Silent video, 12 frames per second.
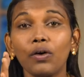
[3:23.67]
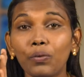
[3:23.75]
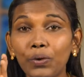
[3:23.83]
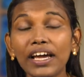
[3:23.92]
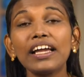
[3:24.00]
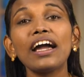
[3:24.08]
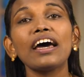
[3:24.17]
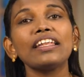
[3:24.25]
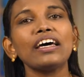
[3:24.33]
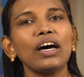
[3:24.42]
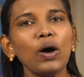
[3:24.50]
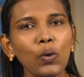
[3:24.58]
உனக்கான
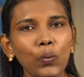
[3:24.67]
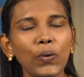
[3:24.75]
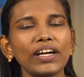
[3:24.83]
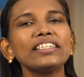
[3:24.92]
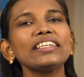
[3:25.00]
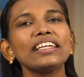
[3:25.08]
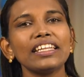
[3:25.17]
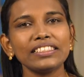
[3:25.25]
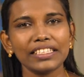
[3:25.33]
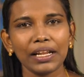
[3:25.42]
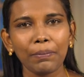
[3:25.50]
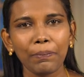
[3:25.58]
வழிகளை
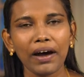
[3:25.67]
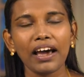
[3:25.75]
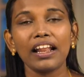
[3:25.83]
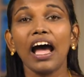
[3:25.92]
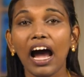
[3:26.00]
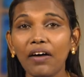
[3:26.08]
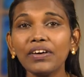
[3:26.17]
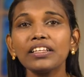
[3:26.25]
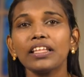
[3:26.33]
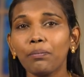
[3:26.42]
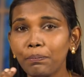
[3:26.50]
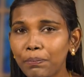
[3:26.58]
திறப்பார் அவர்
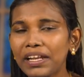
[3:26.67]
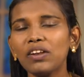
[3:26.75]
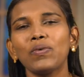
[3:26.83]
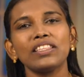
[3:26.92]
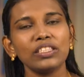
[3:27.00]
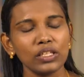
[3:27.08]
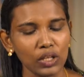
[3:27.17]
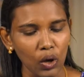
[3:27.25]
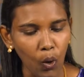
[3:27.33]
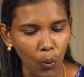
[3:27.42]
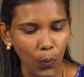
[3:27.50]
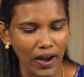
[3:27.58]
நம்மில் வந்து
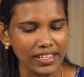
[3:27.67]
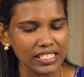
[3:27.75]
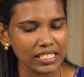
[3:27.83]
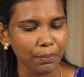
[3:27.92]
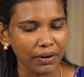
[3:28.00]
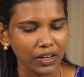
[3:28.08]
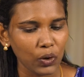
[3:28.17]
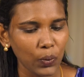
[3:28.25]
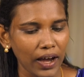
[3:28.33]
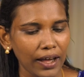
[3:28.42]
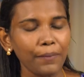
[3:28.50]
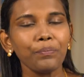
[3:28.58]
வாசம்
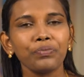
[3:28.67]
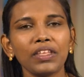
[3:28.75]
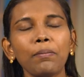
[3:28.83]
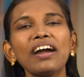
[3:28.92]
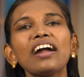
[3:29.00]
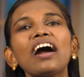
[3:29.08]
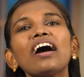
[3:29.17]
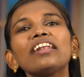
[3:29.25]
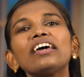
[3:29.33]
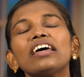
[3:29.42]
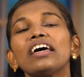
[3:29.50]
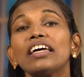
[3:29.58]
பண்ணுவார் நமக்கான
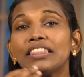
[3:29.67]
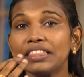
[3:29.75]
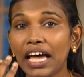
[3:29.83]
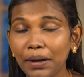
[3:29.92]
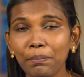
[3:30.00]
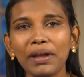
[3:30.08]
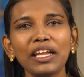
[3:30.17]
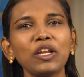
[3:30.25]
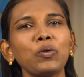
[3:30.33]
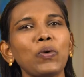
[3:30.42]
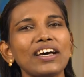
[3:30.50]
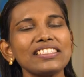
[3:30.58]

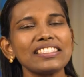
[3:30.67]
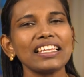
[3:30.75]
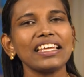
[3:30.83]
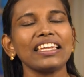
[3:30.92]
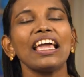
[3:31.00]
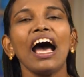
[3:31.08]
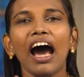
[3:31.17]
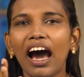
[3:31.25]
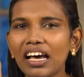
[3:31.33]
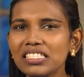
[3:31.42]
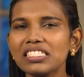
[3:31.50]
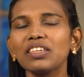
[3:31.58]
நன்மையின் வாசலை
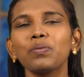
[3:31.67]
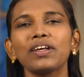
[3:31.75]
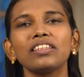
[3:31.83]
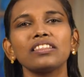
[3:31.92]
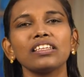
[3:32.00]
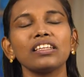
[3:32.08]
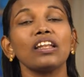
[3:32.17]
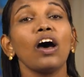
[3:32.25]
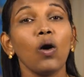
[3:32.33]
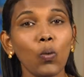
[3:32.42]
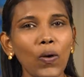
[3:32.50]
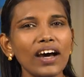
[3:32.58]
ஆசீர்வாதத்தின்
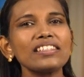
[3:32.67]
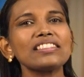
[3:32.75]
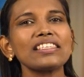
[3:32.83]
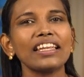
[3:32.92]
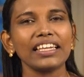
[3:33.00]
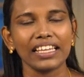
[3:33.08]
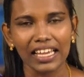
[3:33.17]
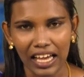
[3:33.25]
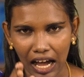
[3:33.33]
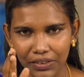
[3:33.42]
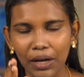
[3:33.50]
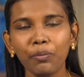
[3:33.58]
வாசலை
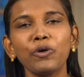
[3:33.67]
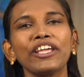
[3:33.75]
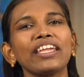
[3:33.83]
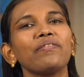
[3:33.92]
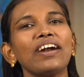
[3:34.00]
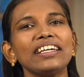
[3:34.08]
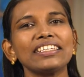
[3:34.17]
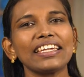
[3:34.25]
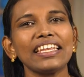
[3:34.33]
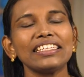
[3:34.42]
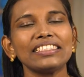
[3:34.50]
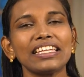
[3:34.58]
நம்முடைய
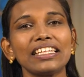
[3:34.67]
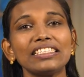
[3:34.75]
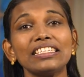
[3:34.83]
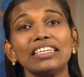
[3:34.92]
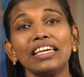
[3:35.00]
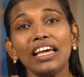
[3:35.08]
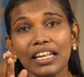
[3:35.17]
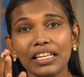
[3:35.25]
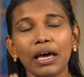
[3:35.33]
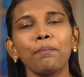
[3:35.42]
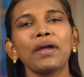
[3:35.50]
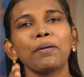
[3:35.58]
வாழ்க்கையில திறந்து
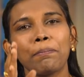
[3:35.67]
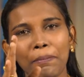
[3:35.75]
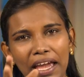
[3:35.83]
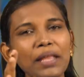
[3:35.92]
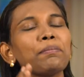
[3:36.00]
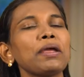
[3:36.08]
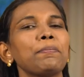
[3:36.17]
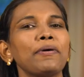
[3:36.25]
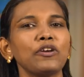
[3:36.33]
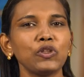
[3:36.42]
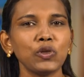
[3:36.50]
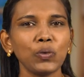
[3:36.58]
நம்மை
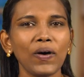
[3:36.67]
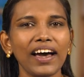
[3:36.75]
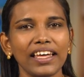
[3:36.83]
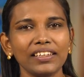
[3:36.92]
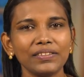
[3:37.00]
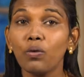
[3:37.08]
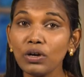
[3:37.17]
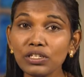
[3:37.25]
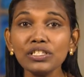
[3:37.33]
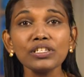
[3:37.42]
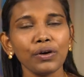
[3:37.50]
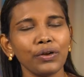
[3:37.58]
மேன்மைப்படுத்துவார்
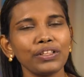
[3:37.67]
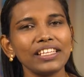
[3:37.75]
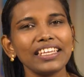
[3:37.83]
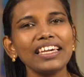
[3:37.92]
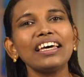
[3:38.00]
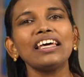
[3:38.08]
ஒன்று குருந்திய